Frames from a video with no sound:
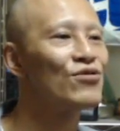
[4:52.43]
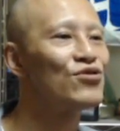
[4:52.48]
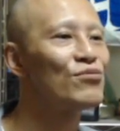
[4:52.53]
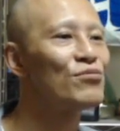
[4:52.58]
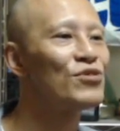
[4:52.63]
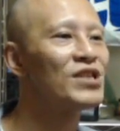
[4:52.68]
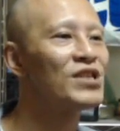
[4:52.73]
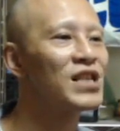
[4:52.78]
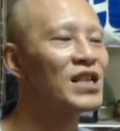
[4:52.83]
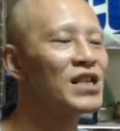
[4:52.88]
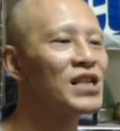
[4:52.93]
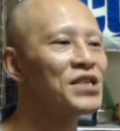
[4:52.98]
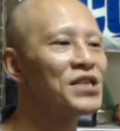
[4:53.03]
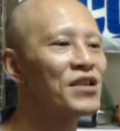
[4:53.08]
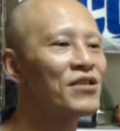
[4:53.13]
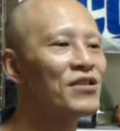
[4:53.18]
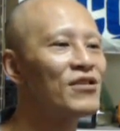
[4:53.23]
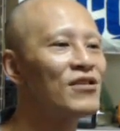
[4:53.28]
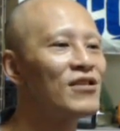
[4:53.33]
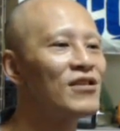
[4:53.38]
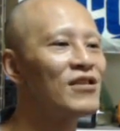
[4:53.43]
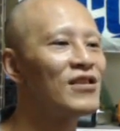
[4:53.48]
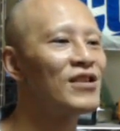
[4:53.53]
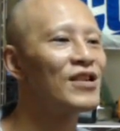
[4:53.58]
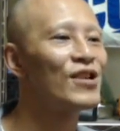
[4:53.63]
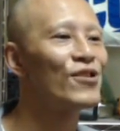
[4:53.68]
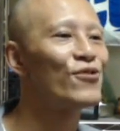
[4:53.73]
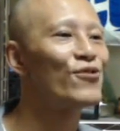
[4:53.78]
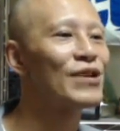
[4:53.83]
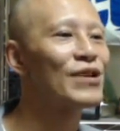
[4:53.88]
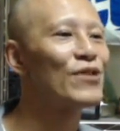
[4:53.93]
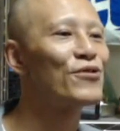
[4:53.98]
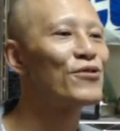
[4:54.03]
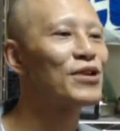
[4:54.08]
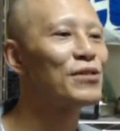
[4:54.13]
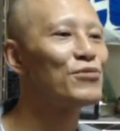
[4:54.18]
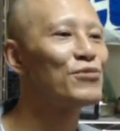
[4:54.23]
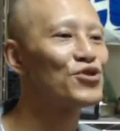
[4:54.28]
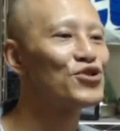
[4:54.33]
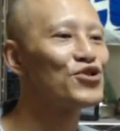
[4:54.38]
供の喧嘩だろ。
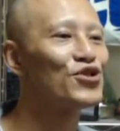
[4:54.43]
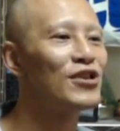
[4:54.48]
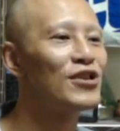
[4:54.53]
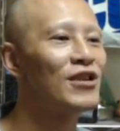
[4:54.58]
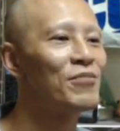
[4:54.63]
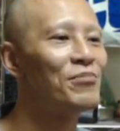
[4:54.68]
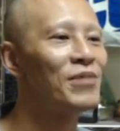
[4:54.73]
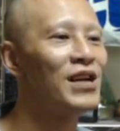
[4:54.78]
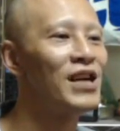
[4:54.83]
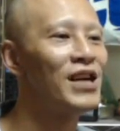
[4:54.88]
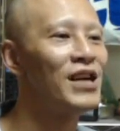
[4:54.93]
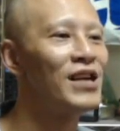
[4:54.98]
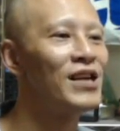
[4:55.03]
コラコラ問答お前